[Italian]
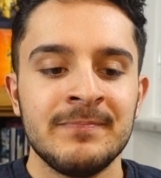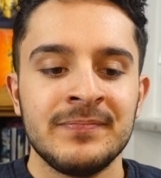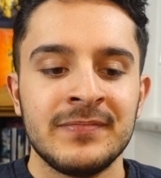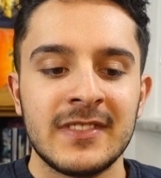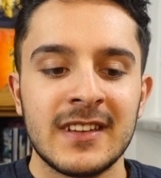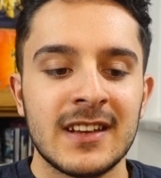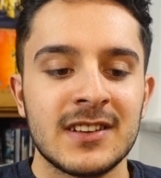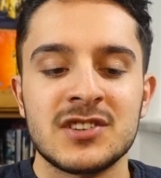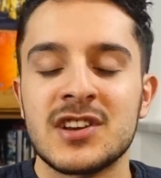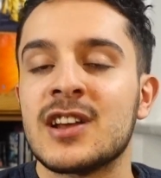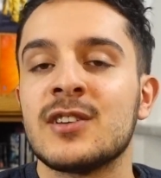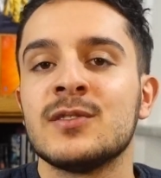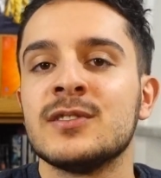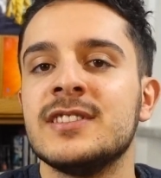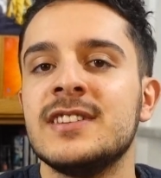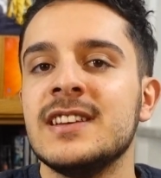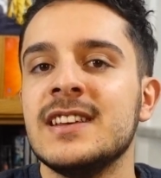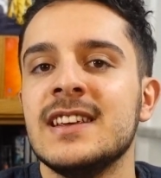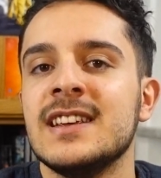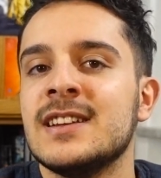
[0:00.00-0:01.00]
eh, cioè non
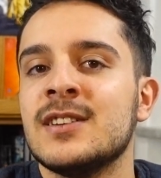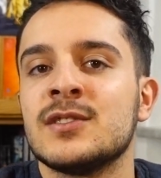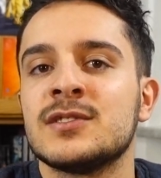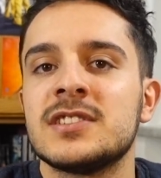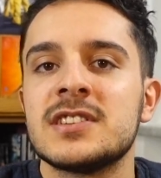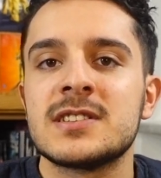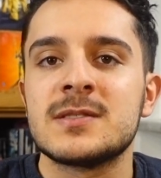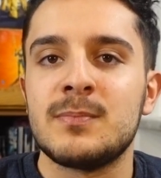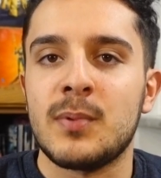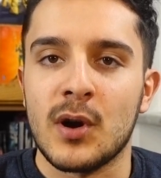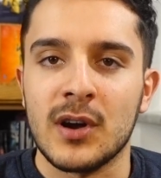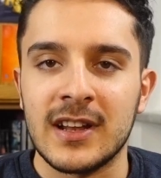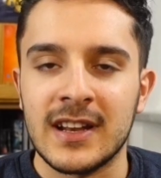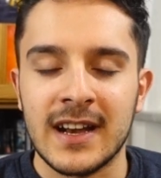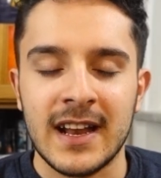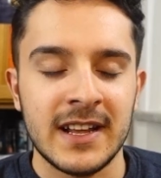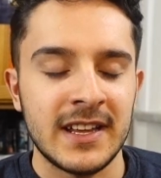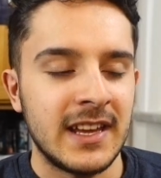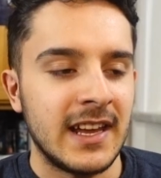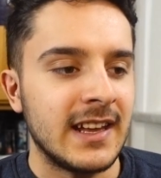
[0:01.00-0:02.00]
ti, non ti,
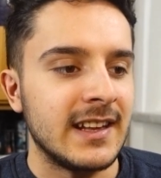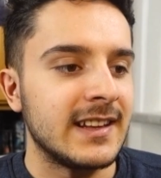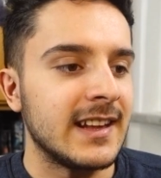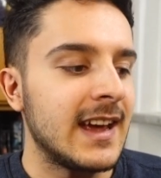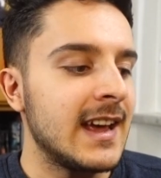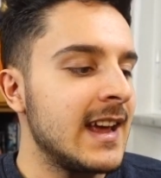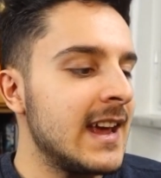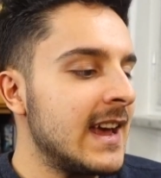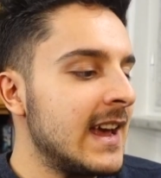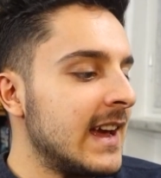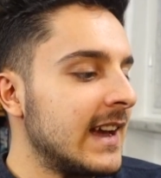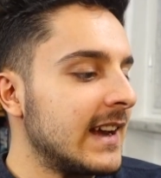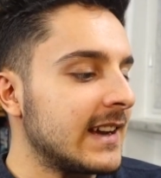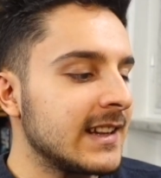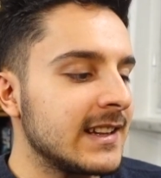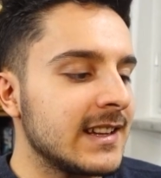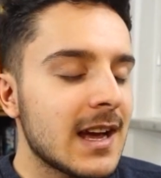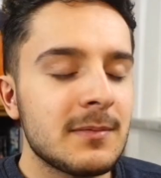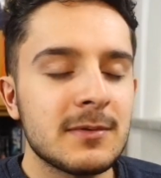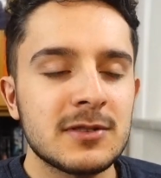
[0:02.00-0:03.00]
spoilerà niente.
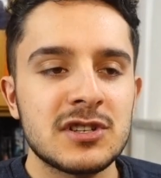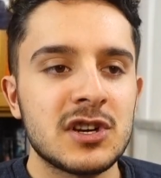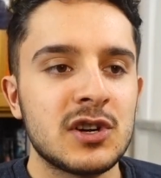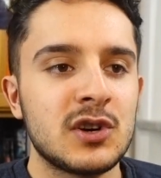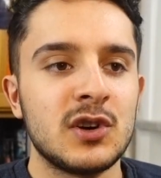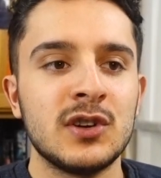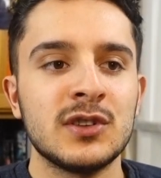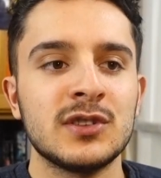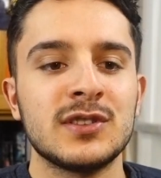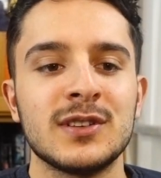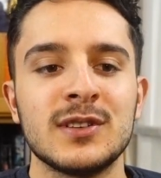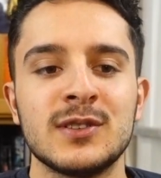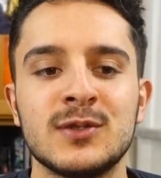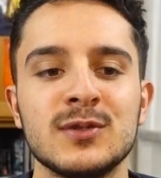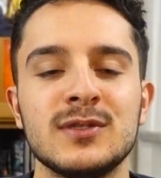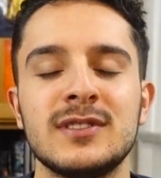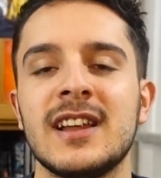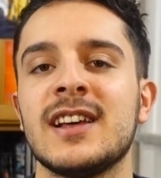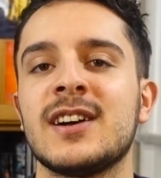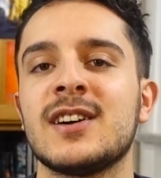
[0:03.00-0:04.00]
Rendiamoci conto di
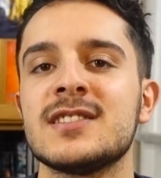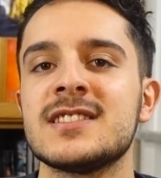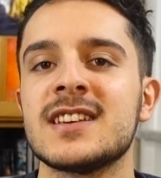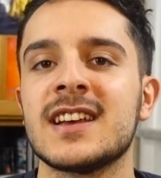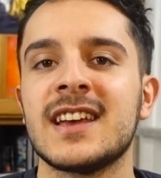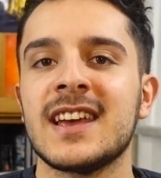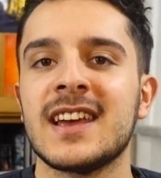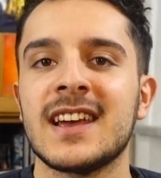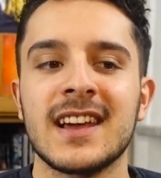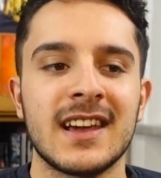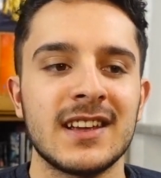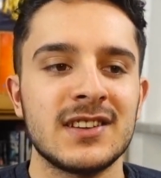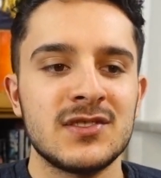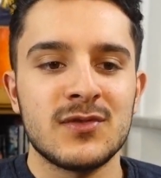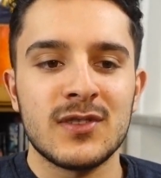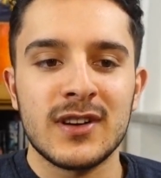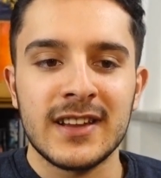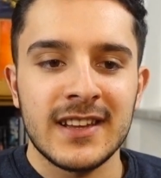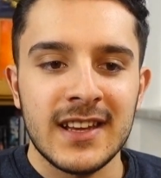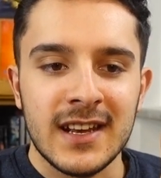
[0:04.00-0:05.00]
tutte le cose che, che, ci
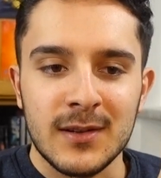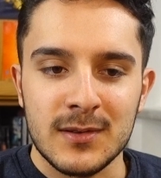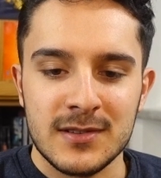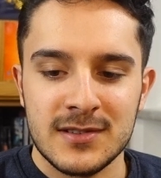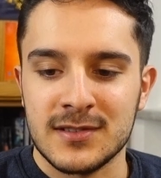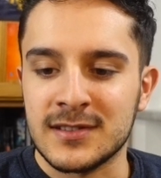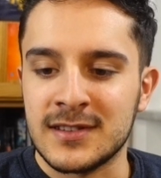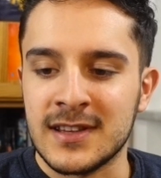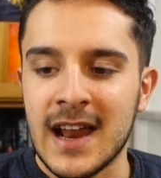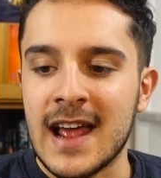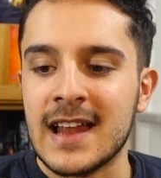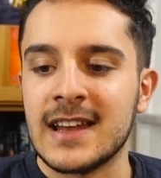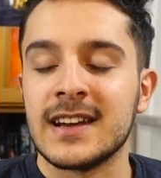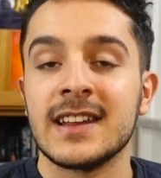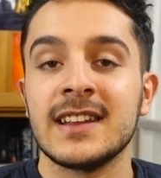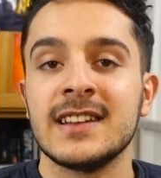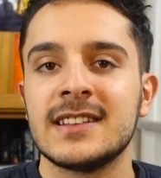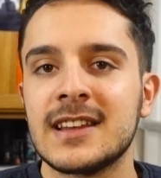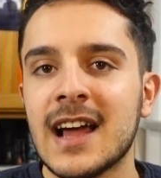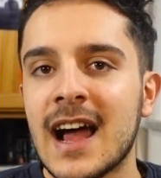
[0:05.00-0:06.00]
vuole dire questo trailer.
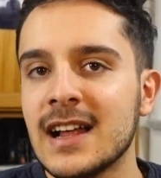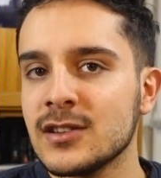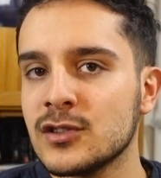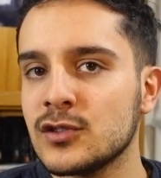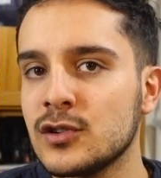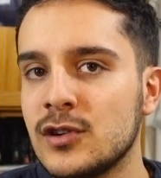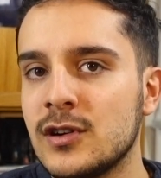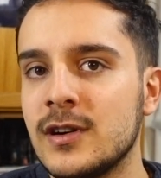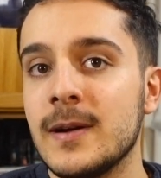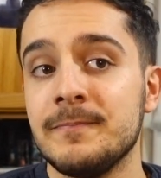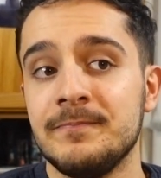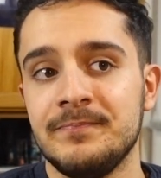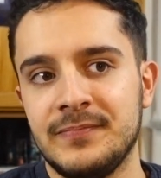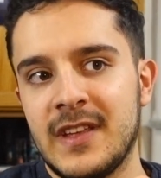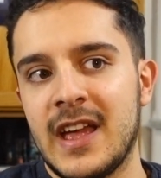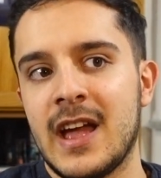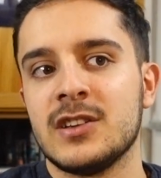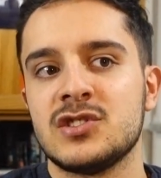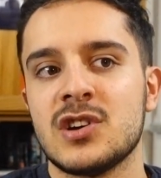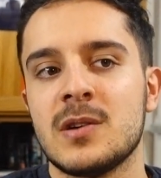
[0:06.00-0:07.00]
Intanto
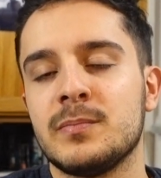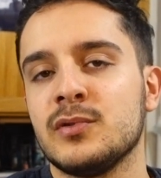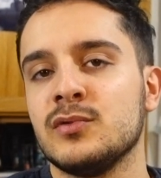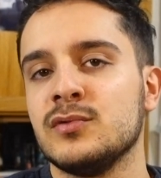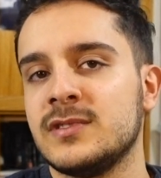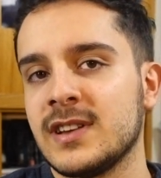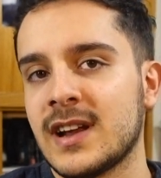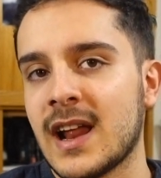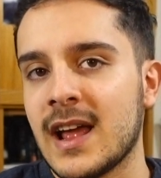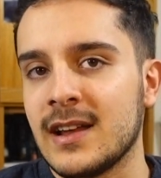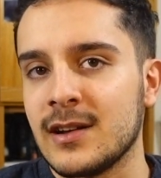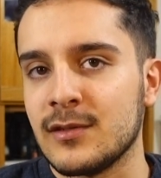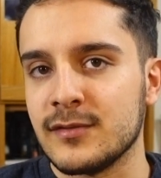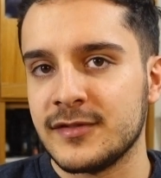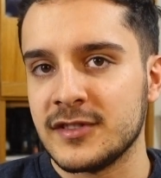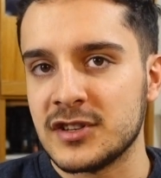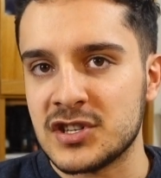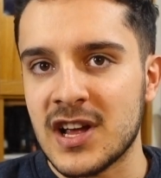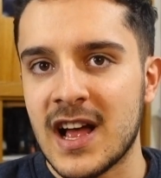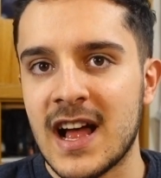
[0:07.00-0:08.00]
è già più un trailer
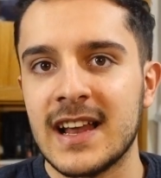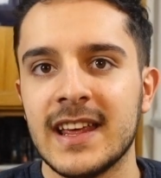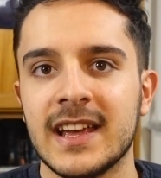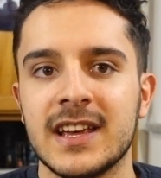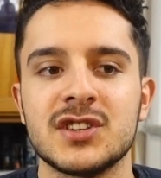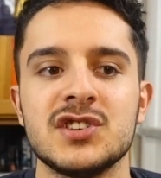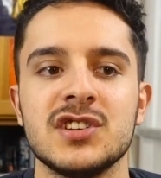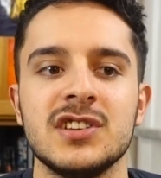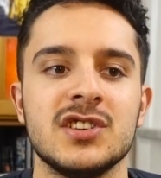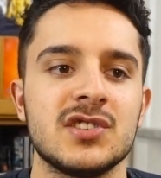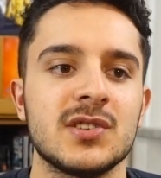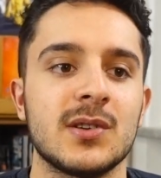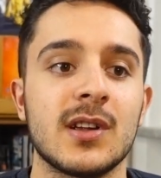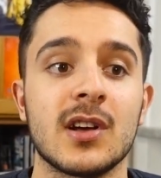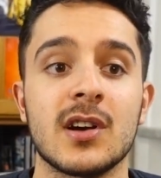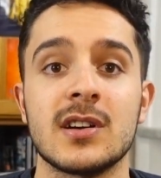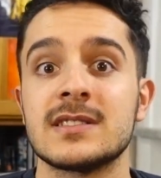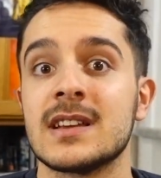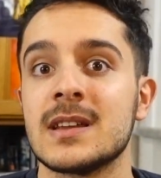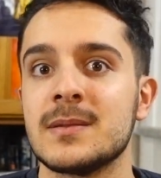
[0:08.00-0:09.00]
ufficiale che ci dice
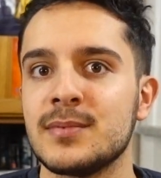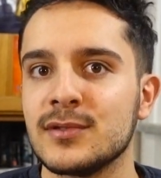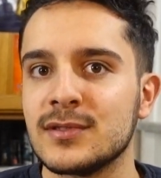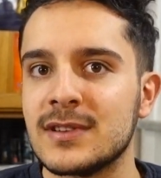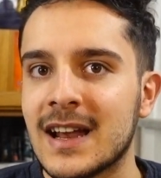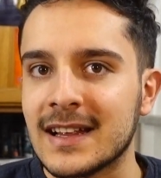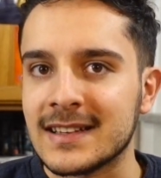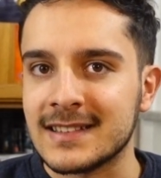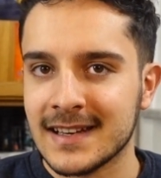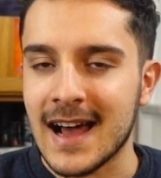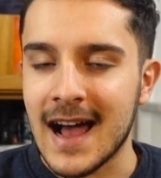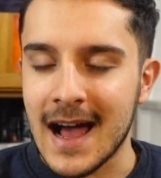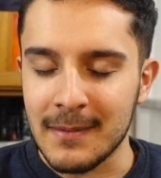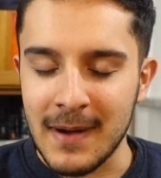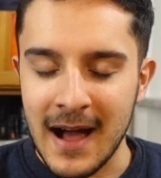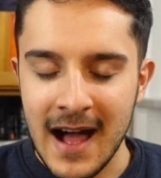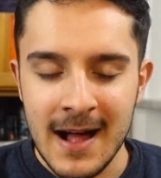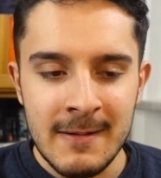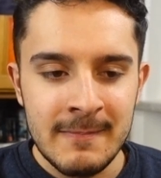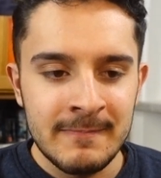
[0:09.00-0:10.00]
qualcosa di più della
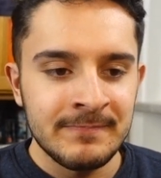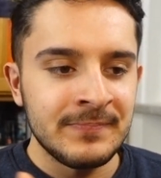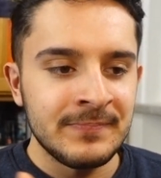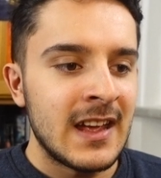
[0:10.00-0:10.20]
trama.